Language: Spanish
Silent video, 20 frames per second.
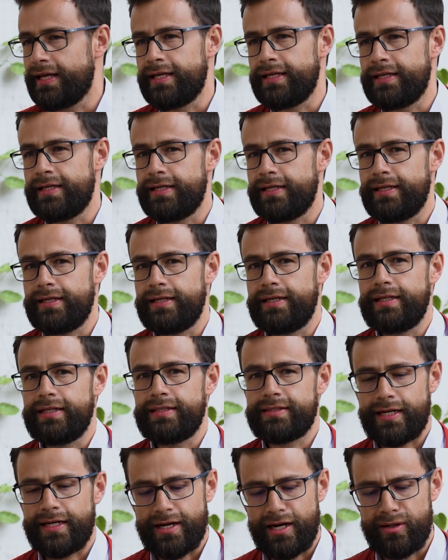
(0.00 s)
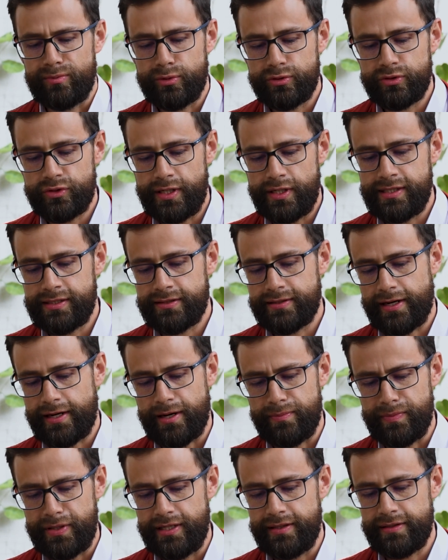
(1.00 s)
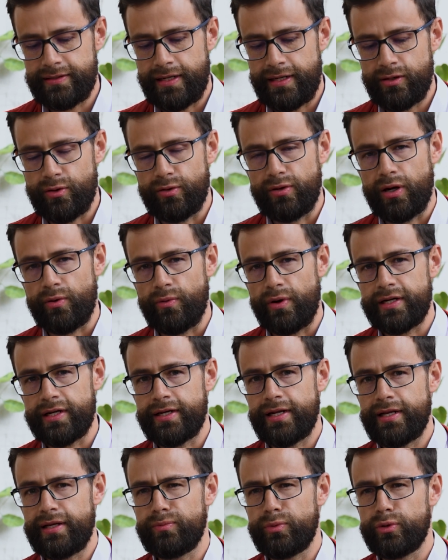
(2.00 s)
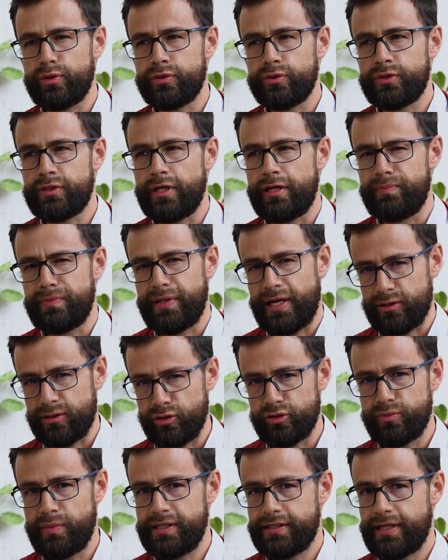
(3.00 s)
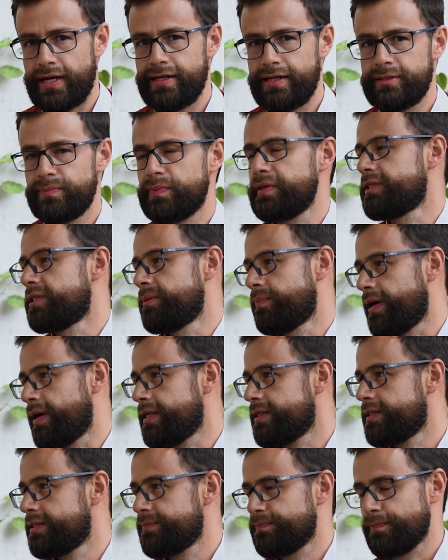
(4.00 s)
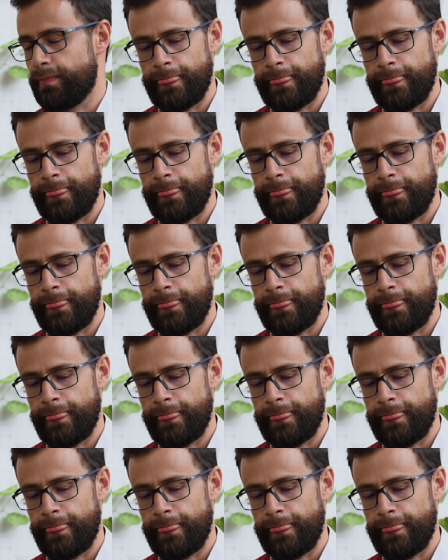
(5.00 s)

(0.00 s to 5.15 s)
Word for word: Y sacamos esta herramienta con la cual queremos enviar dos mensajes principales.